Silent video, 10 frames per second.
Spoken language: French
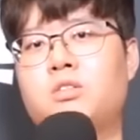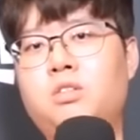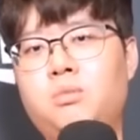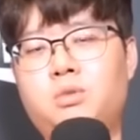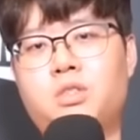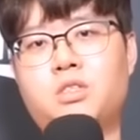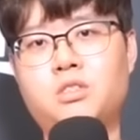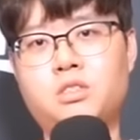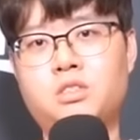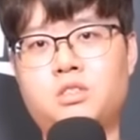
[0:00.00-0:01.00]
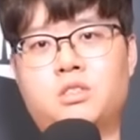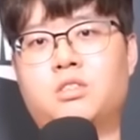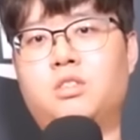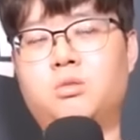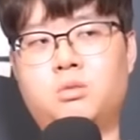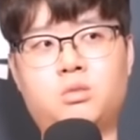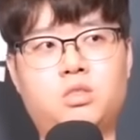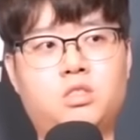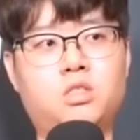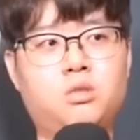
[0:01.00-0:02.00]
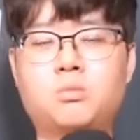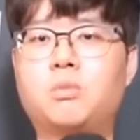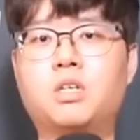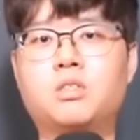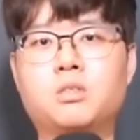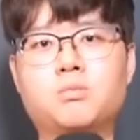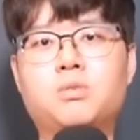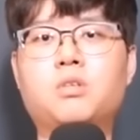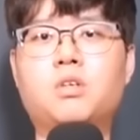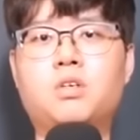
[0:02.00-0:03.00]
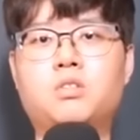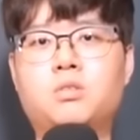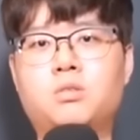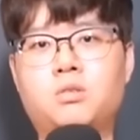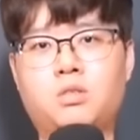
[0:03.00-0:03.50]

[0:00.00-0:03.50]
donne une interview après un match aux Worlds où il demande publiquement à